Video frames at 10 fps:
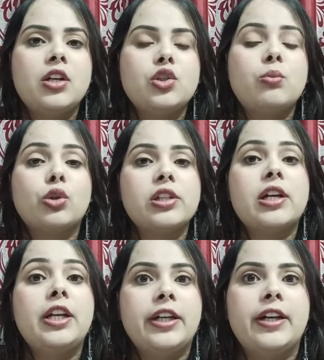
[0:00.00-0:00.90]
कि जो बहुत
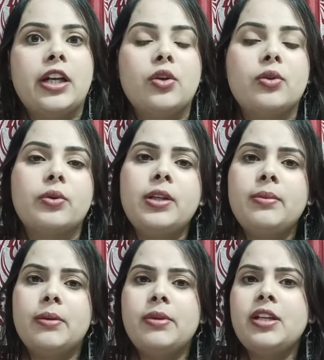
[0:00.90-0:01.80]
ज़्यादा डील डाली हो क्योंकि
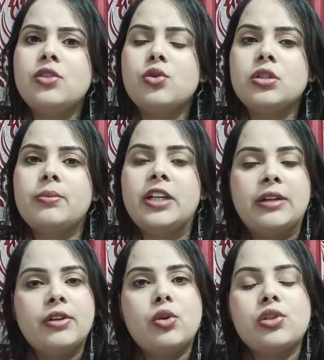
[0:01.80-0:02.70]
बेबी जो जब
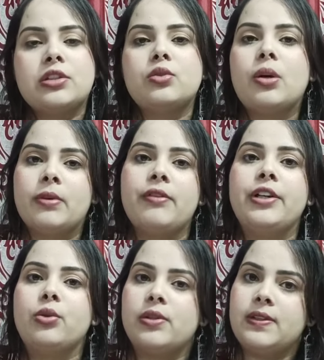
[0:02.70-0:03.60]
डिलीवर हो जाता है तो आपका
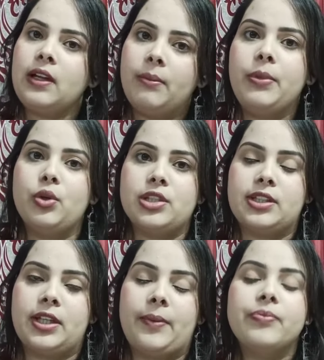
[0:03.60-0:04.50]
वेट सा कम भी हो
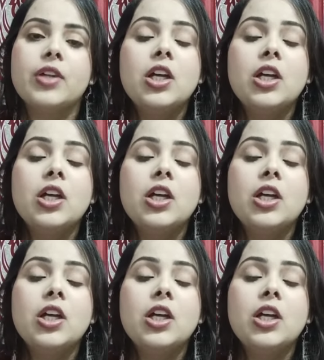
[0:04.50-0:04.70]
जाता है